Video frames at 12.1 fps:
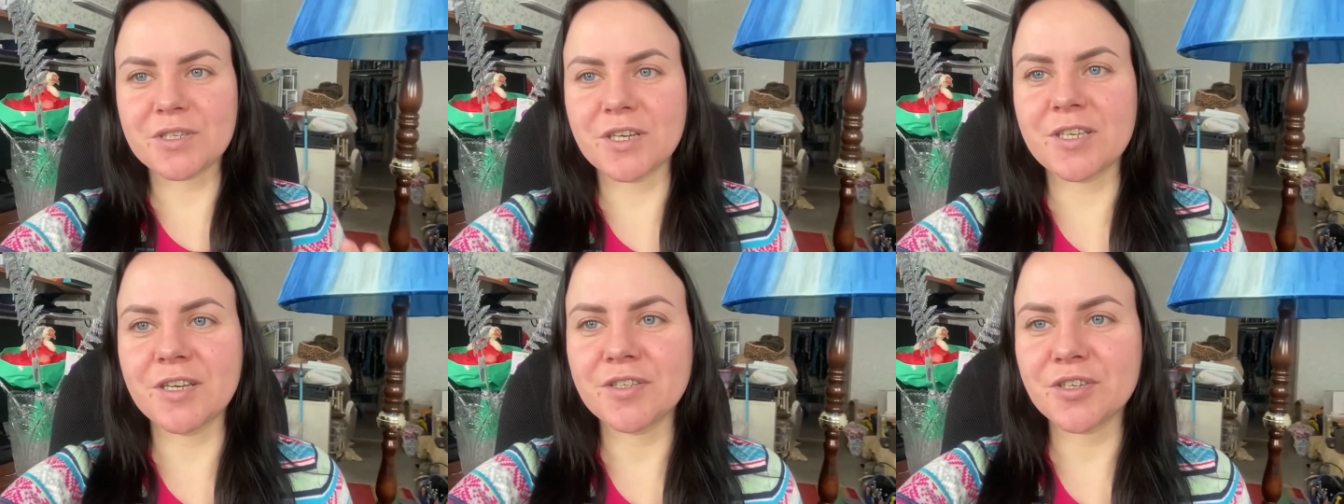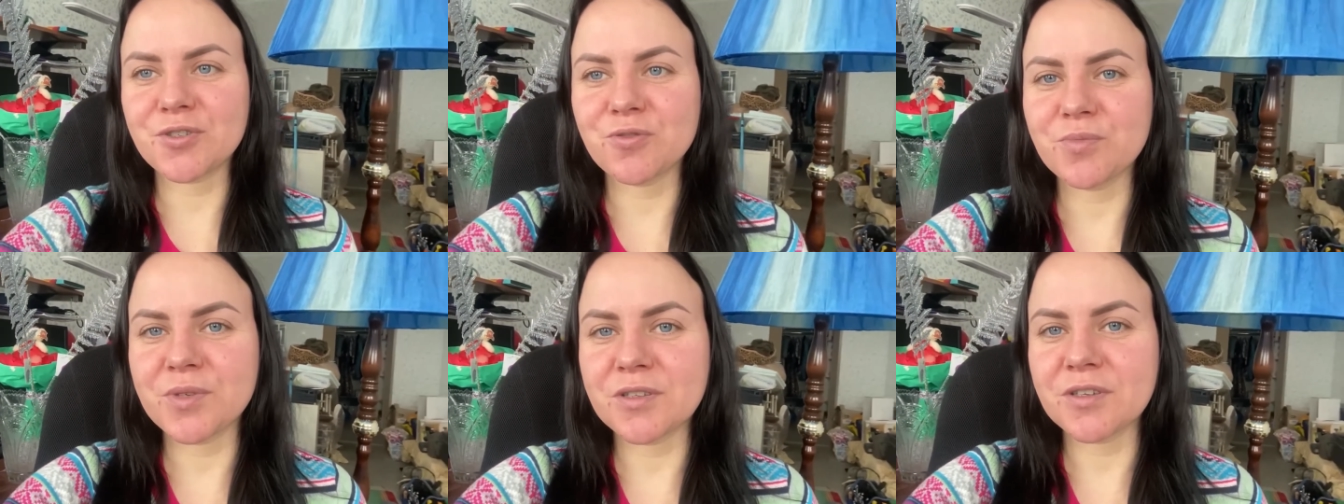сказать, да,
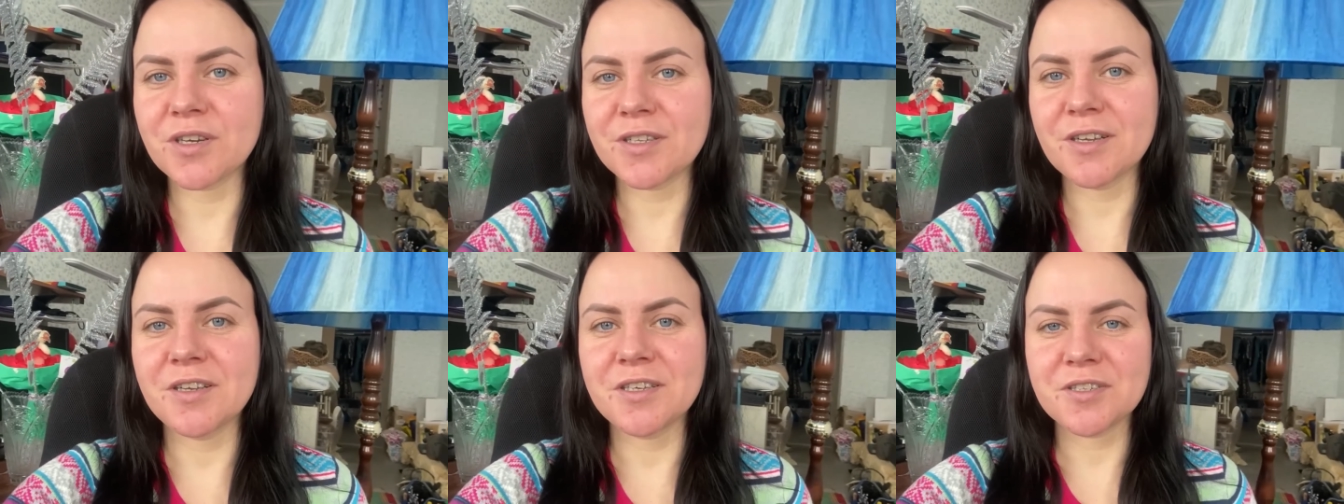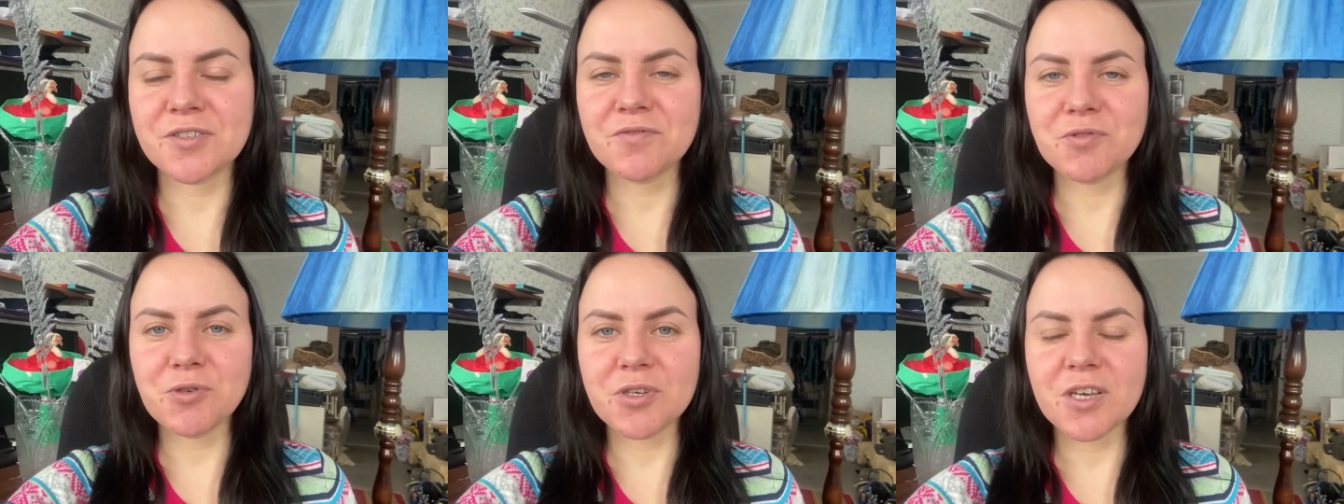что у меня на канале есть
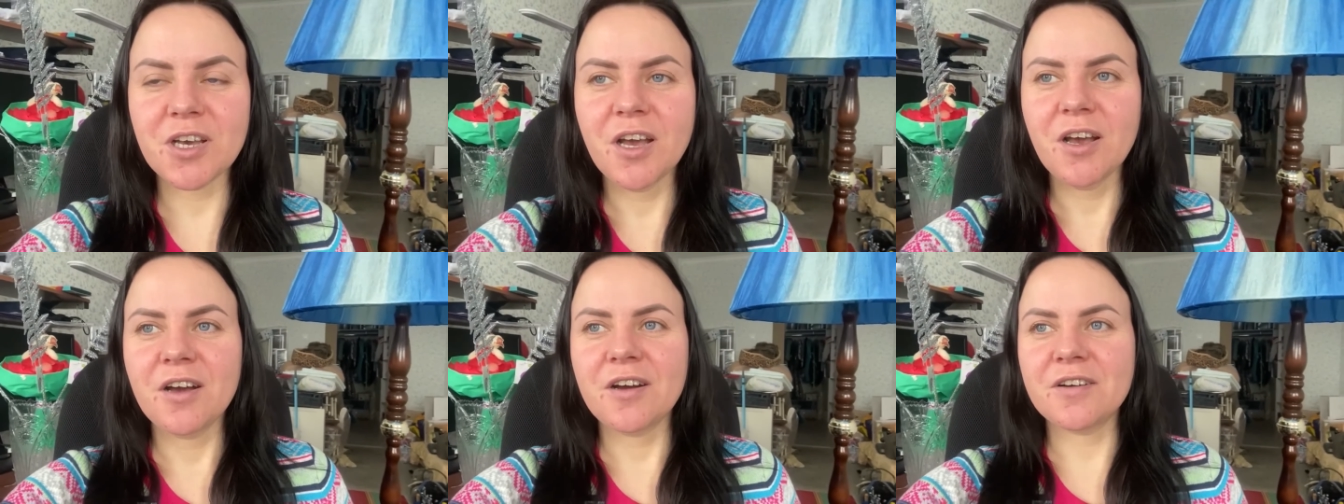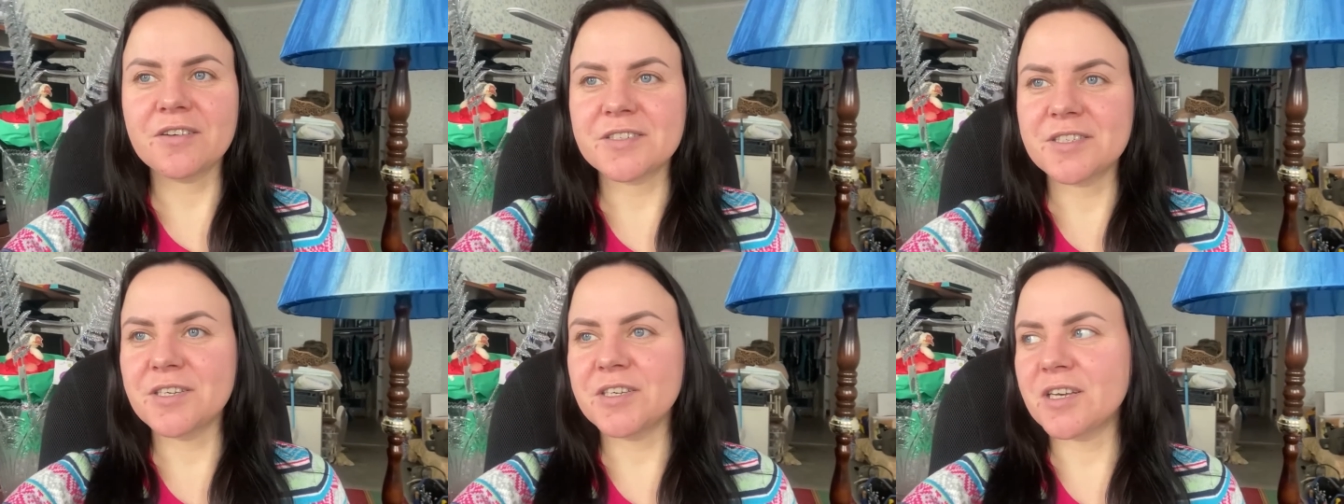влоги, а,
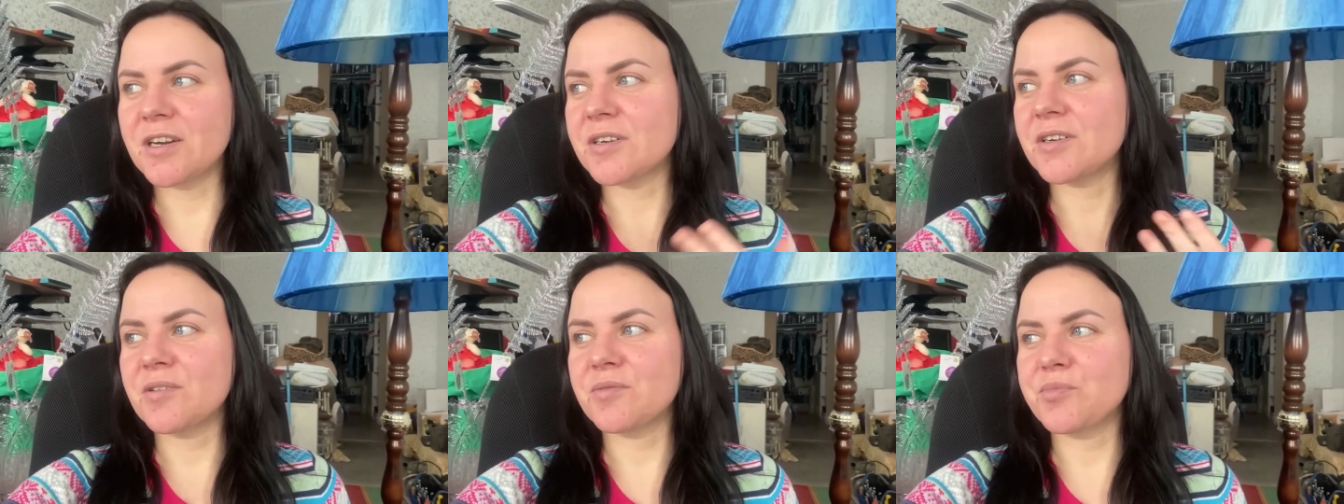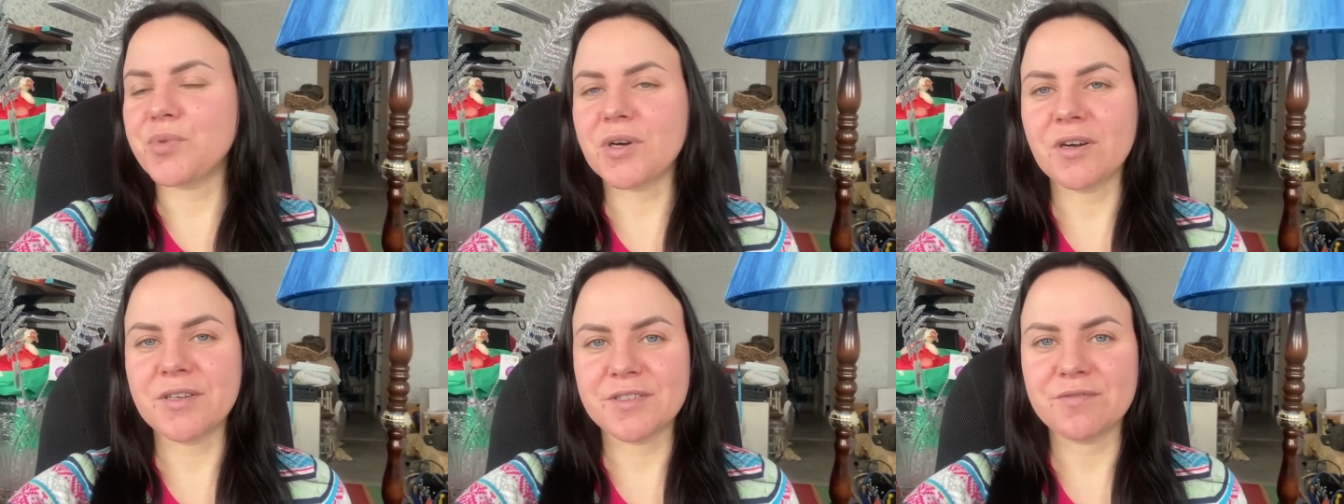где я как
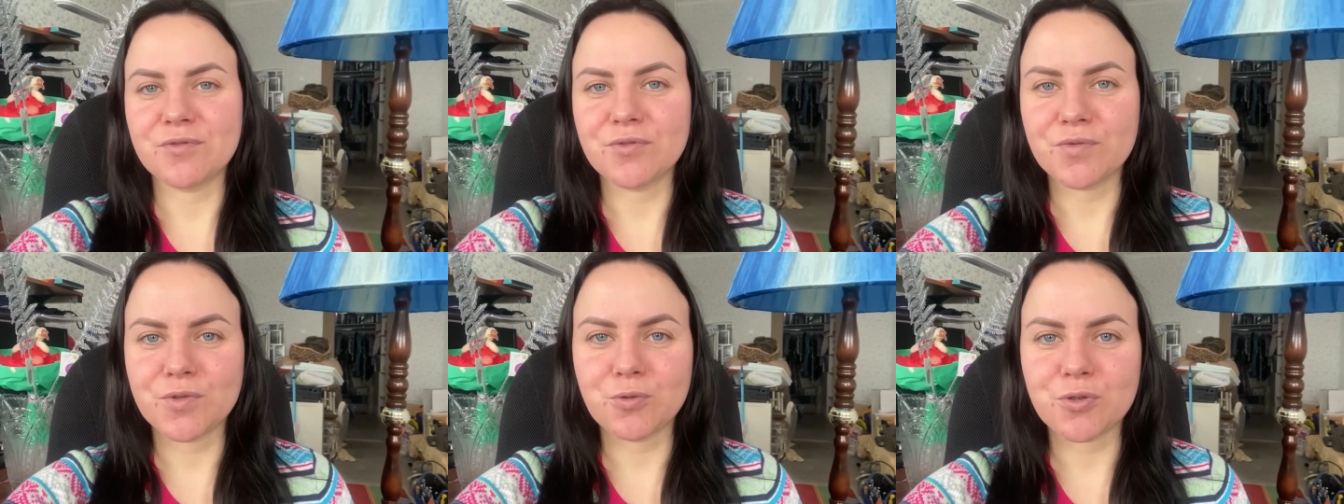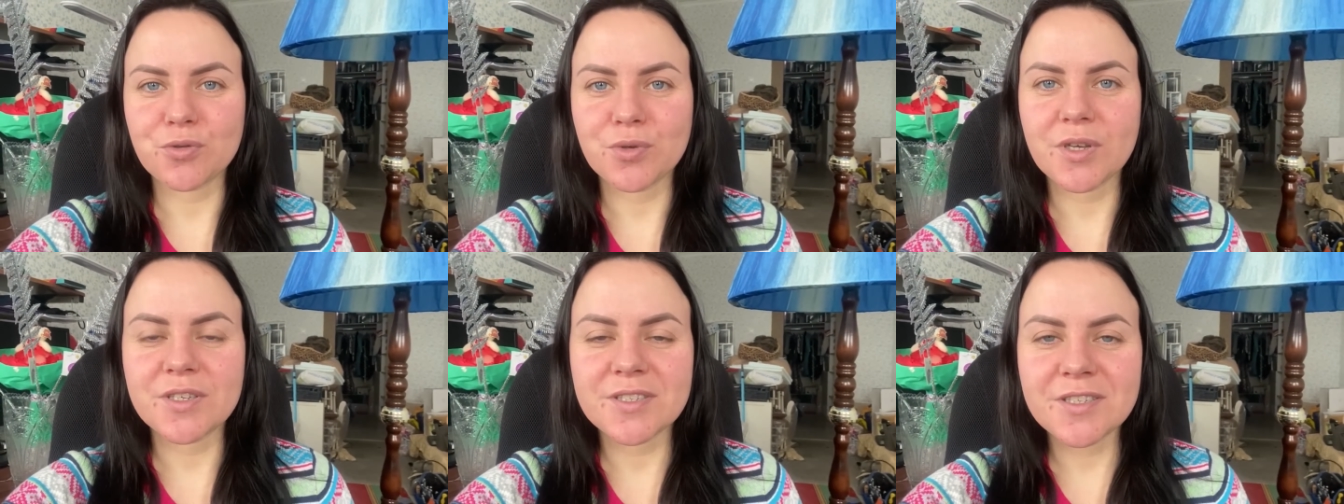показываю все, что
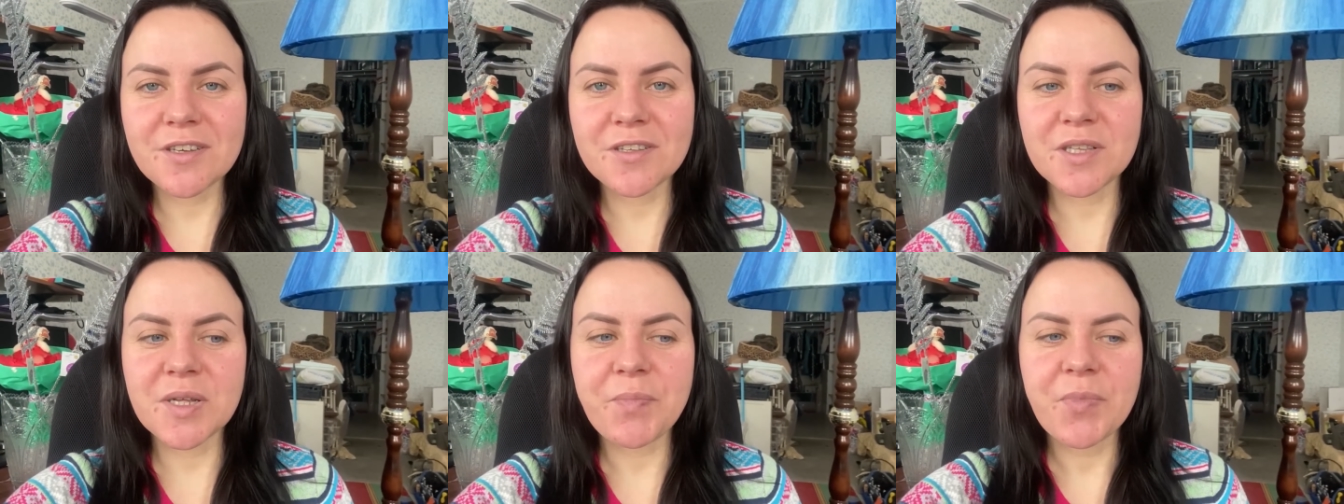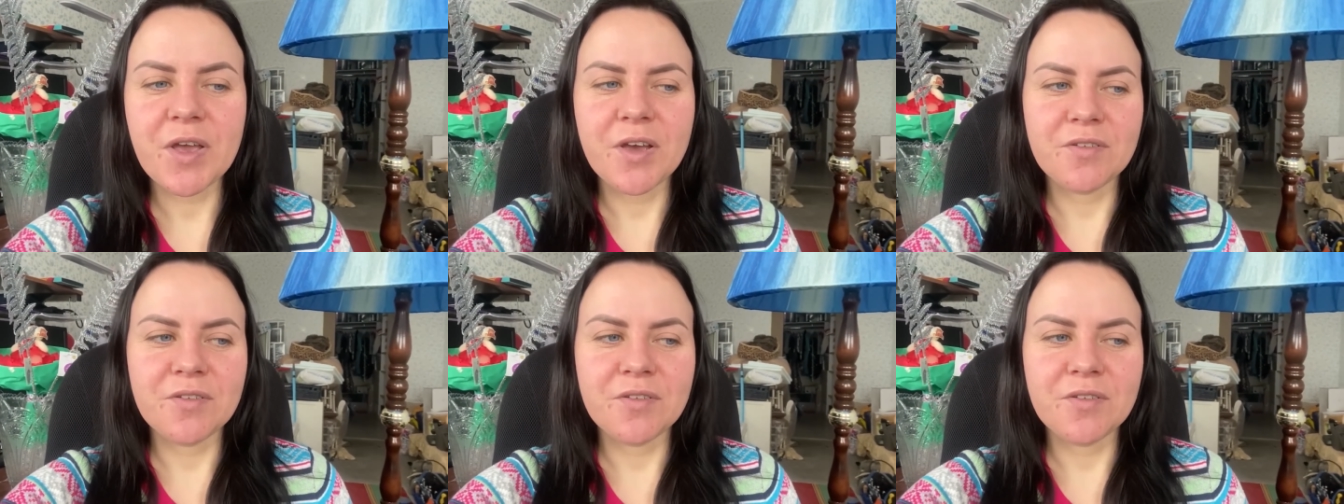я сделала.